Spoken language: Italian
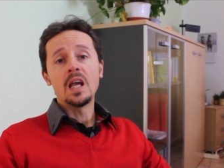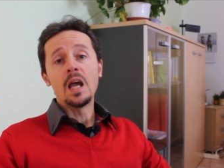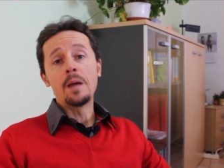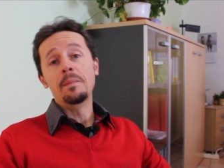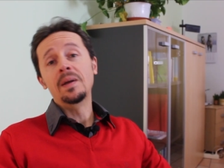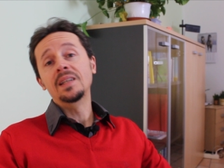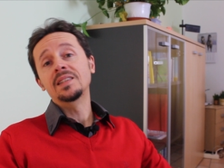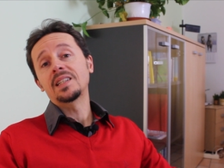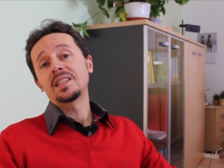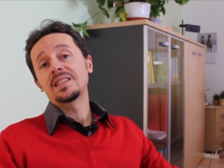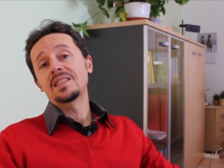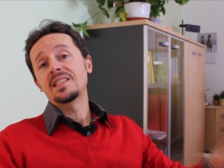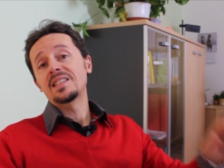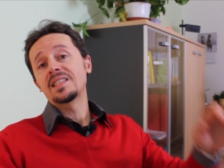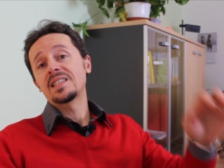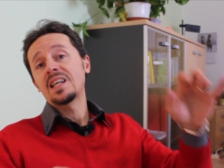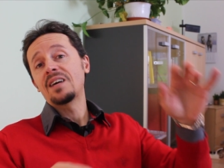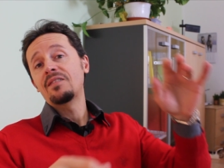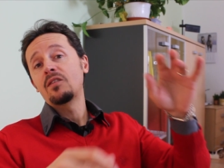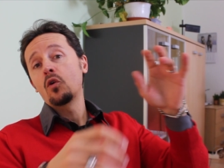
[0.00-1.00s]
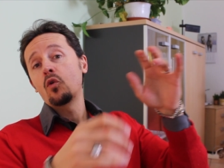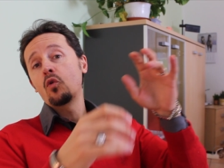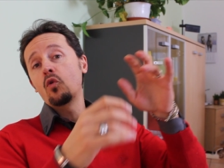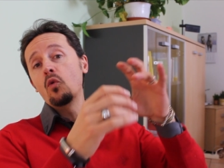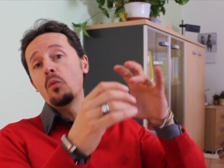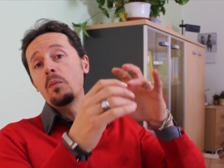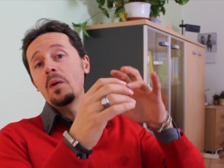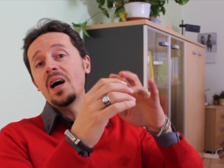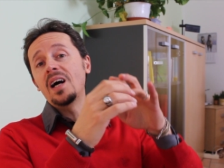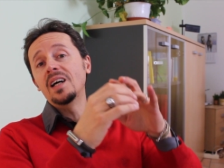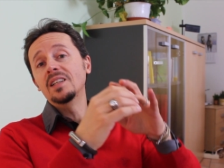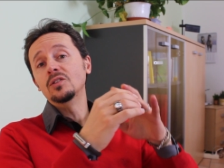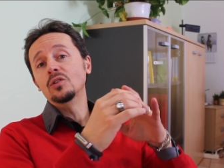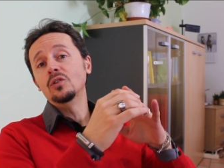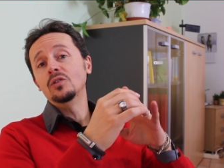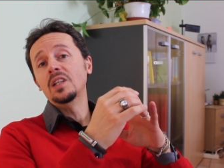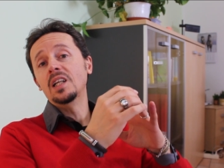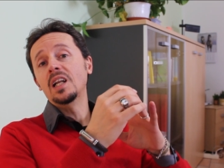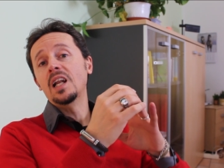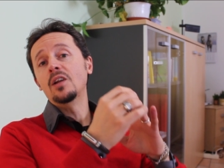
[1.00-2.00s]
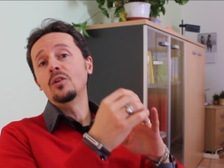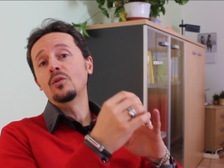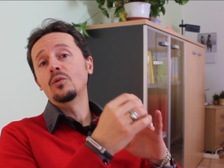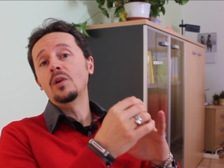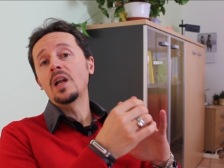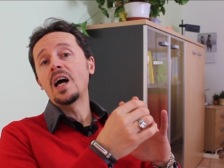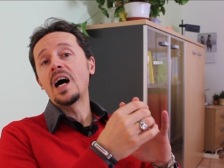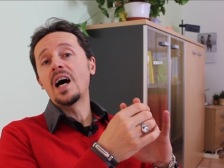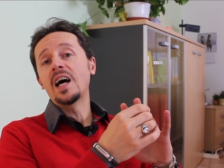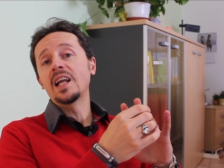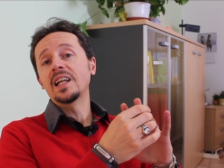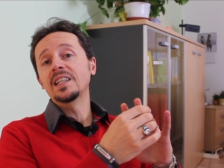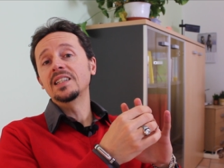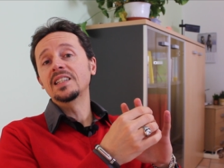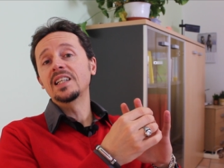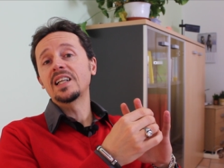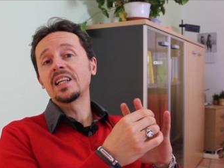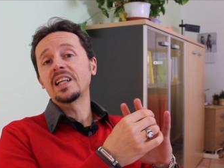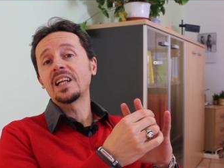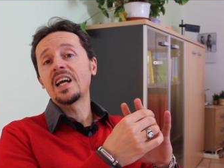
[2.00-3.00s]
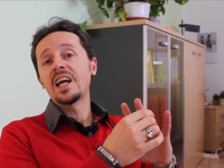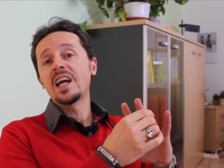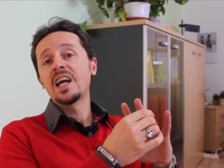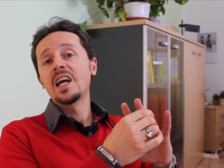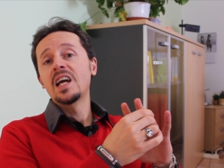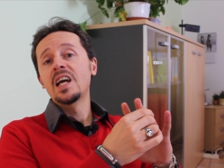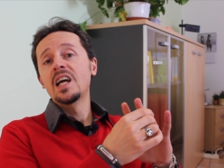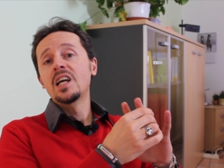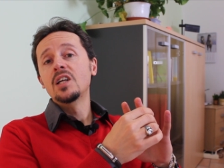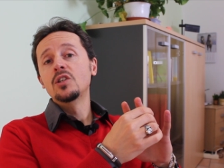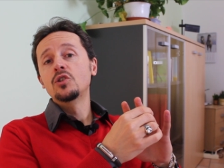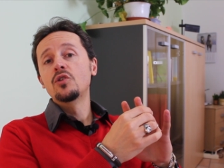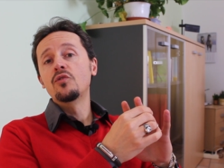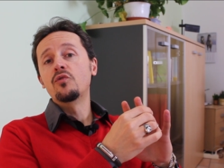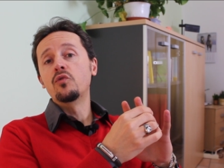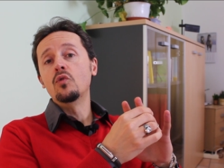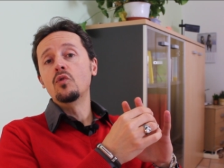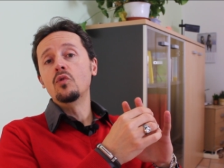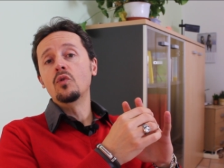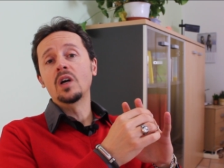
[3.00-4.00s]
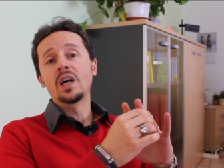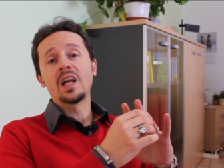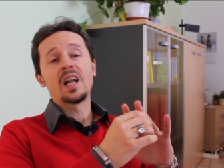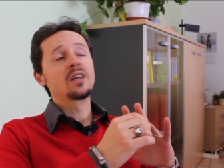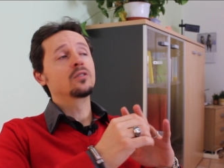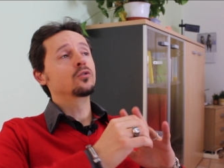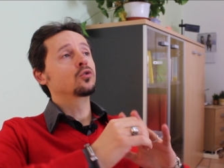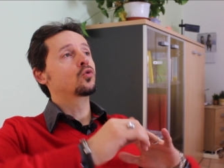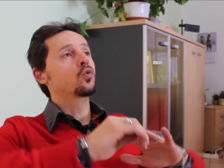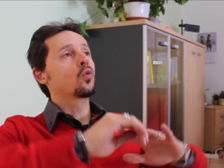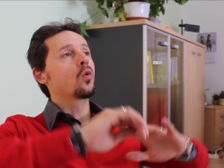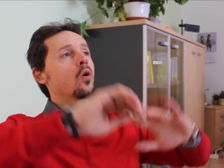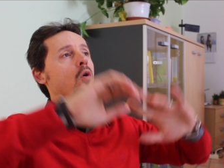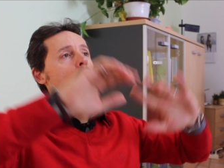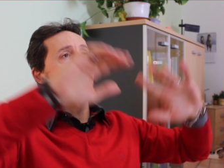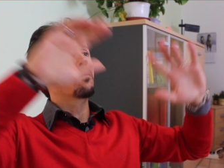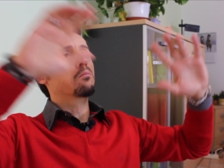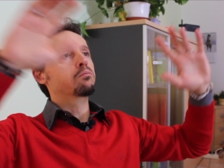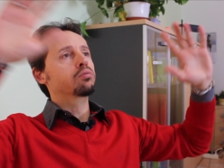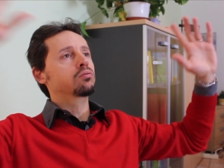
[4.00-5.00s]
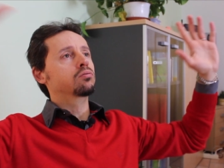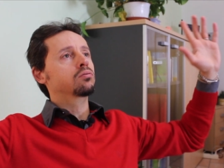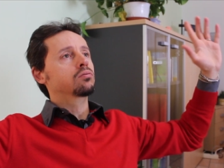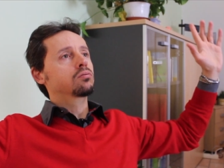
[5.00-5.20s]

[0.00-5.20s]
e mentre si stava occupando dell'anulare del re ci fu un gran tuono